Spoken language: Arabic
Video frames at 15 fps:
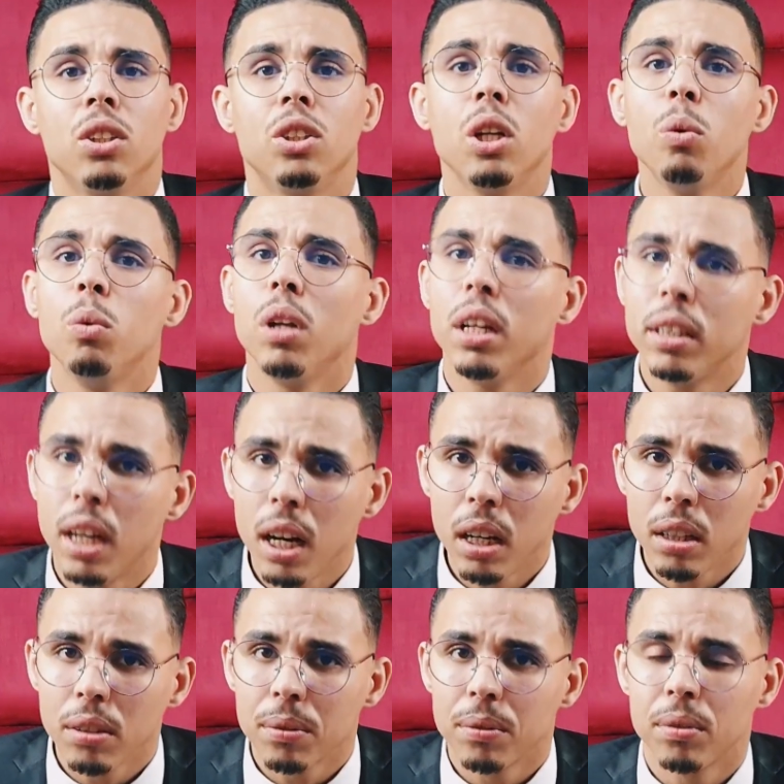جاو
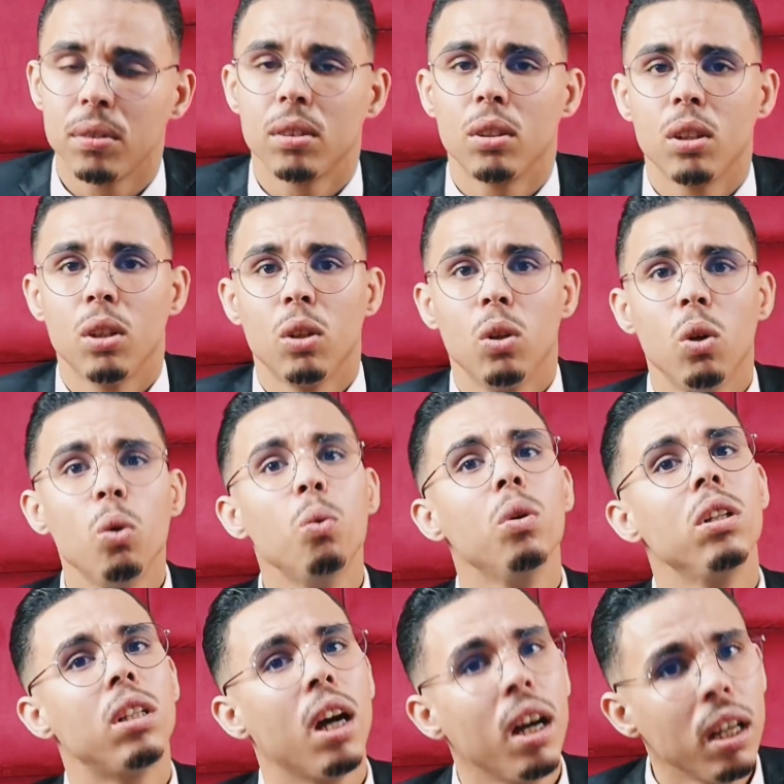ولادها
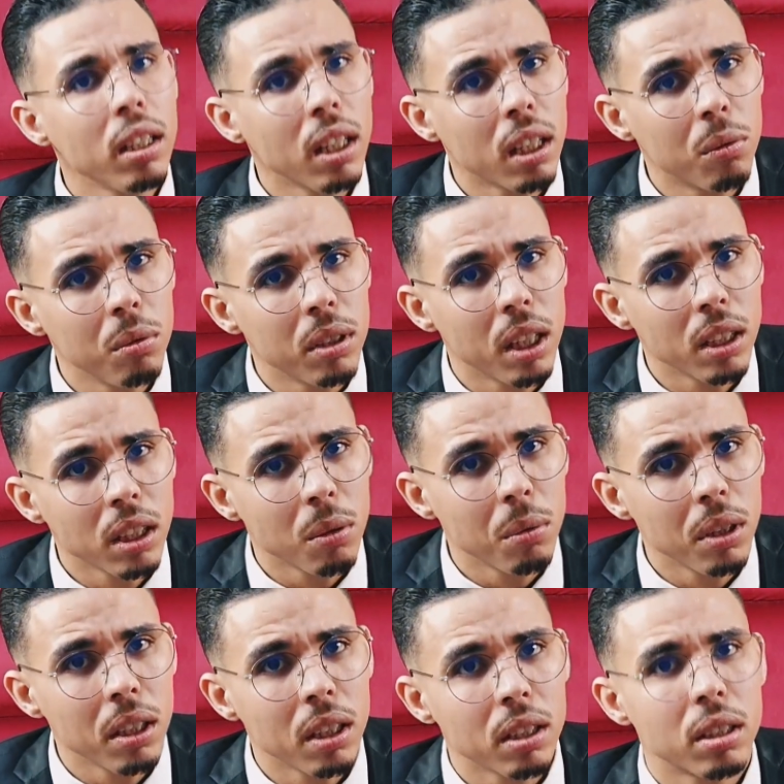وولد هذاك ولد
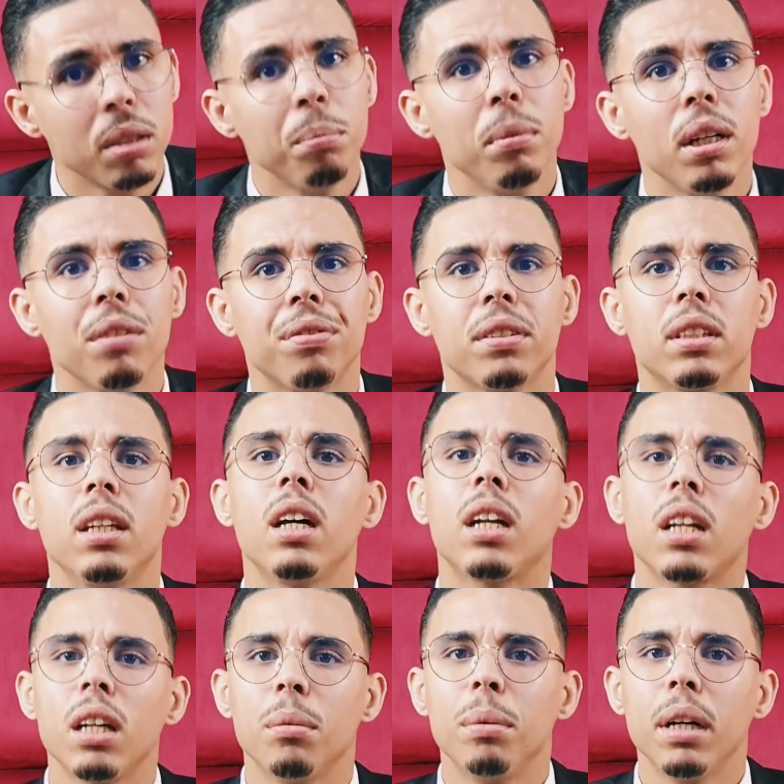هو تما في
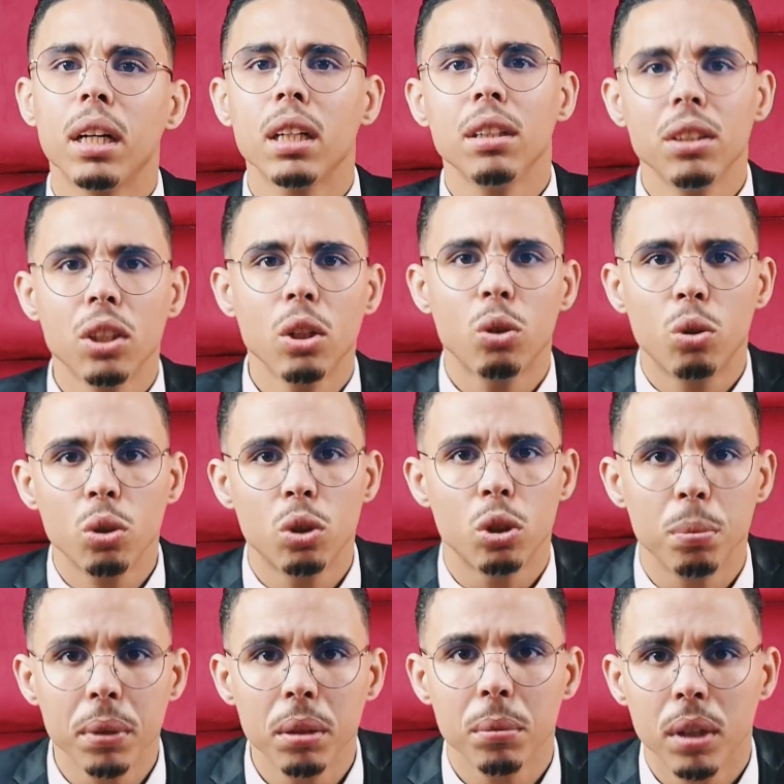الدار راه باقي شادو
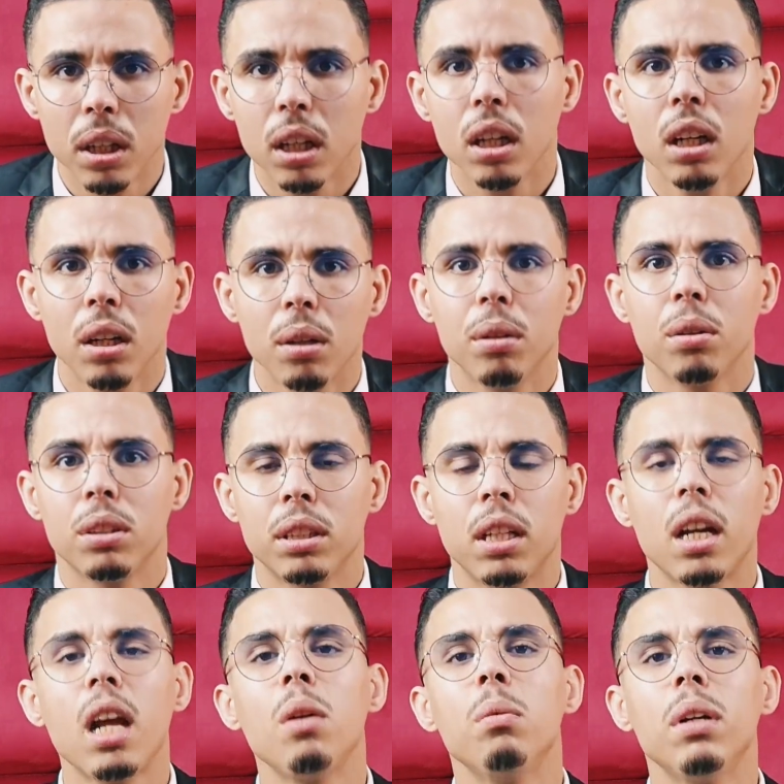الثمن واخا
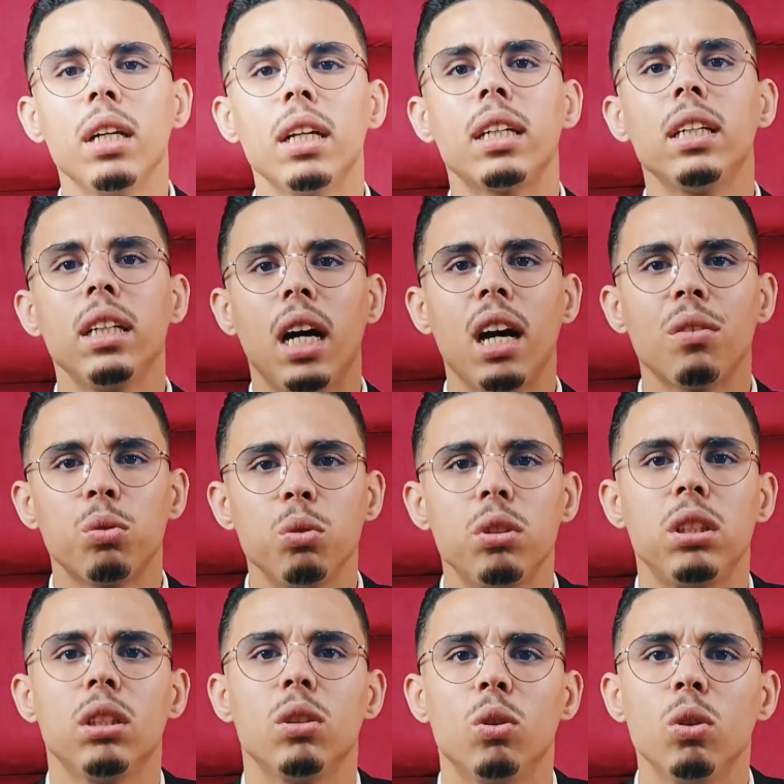سكران ولكن عارف شنو
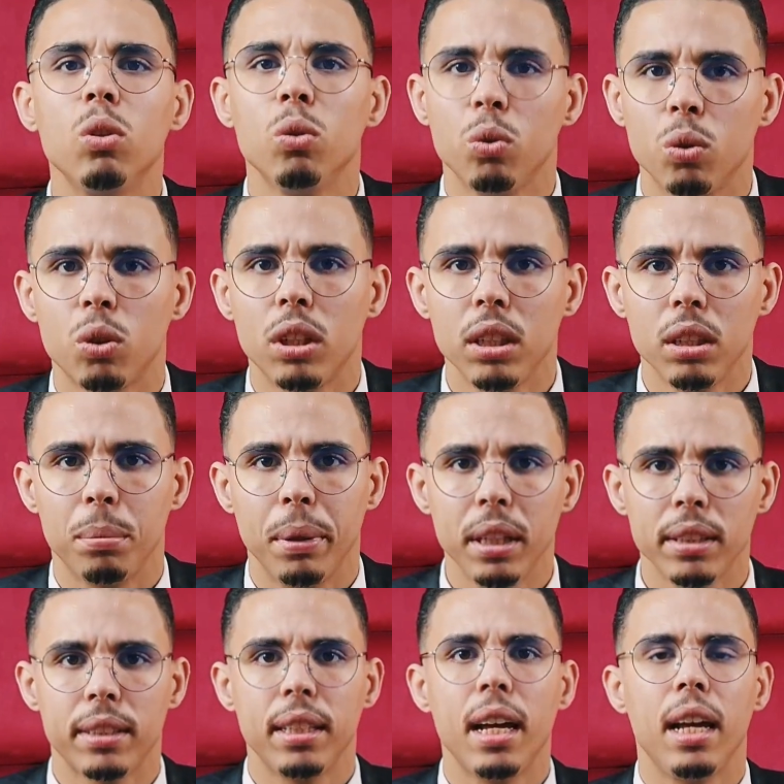تيقول
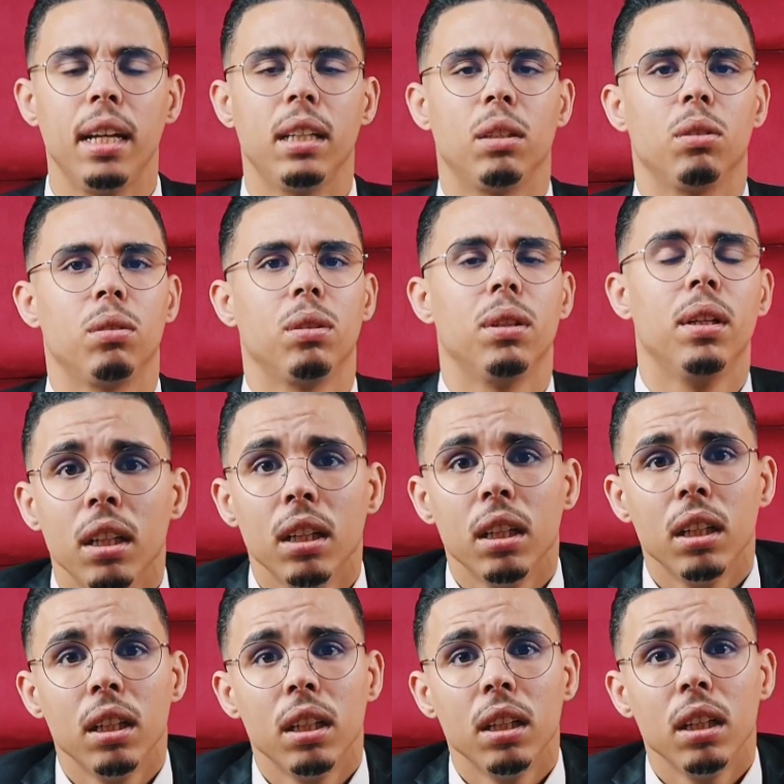وكيبان ساحي
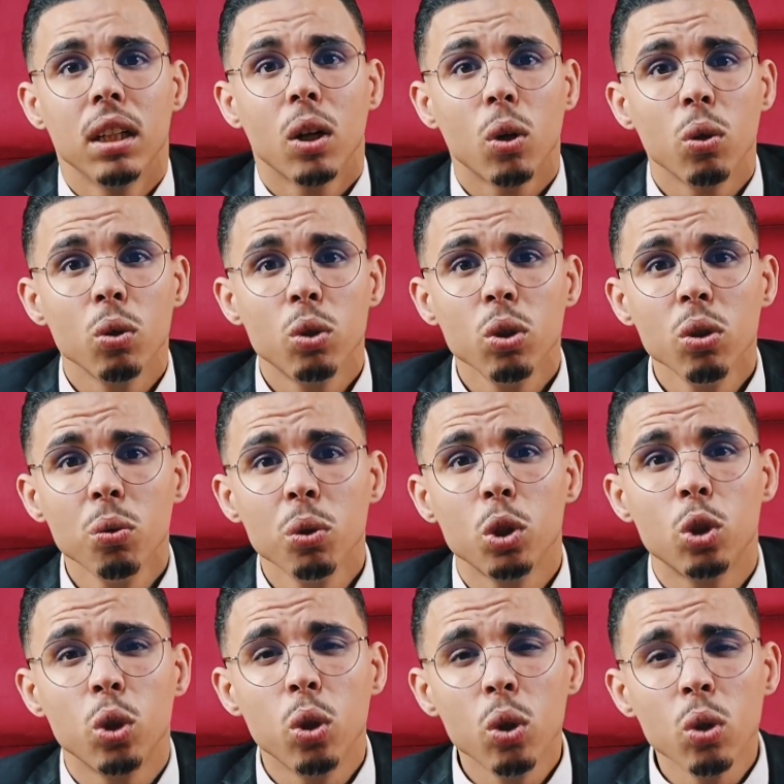خوتو
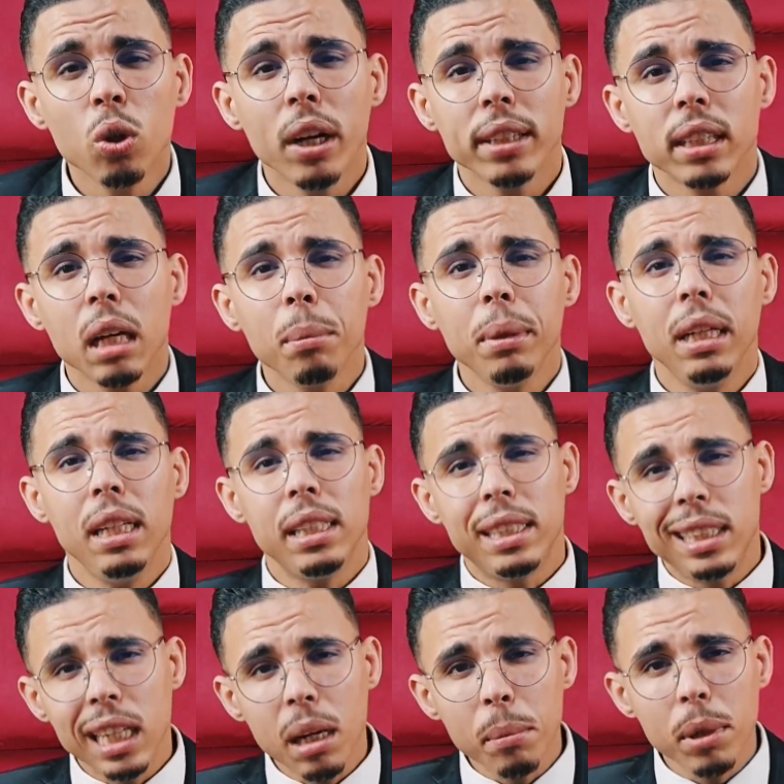وجهوا له اصابع
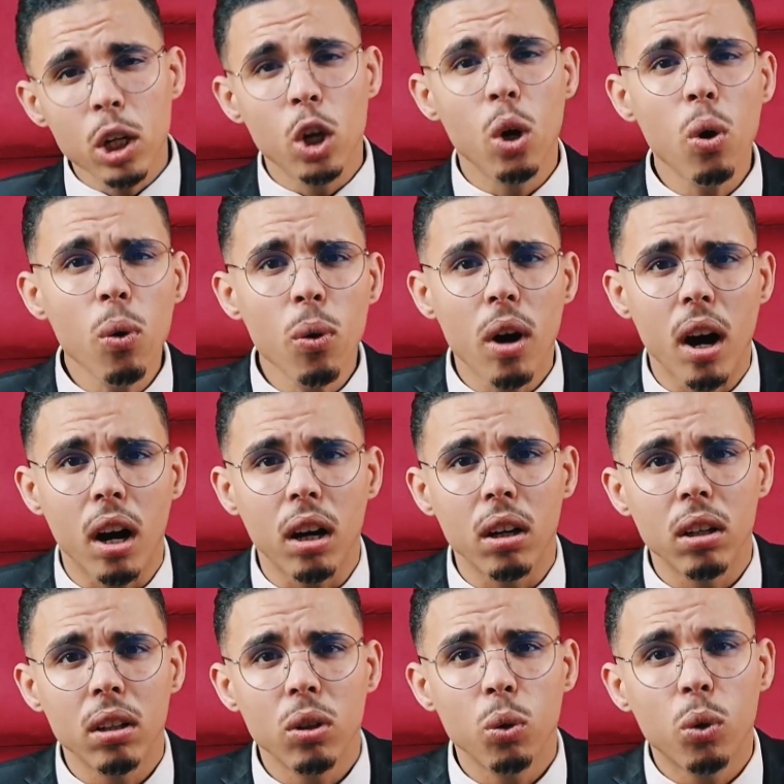الاتهام ليه هو
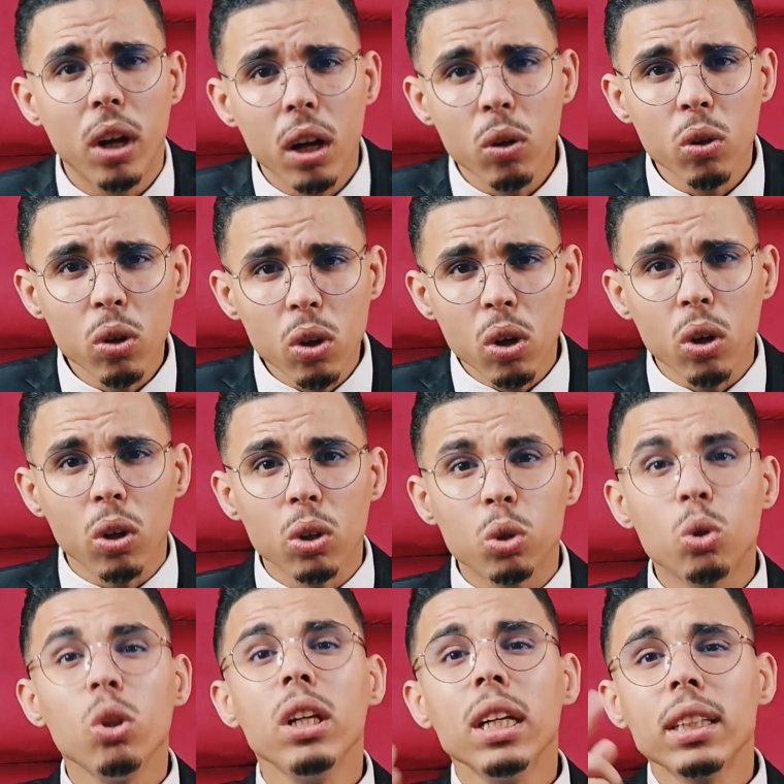وقالوا له
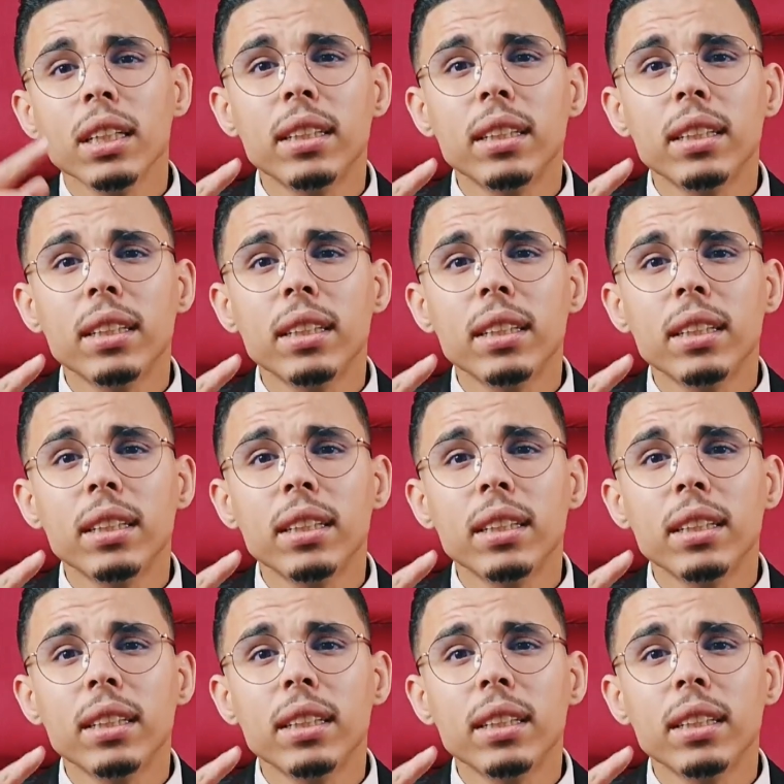شكون اللي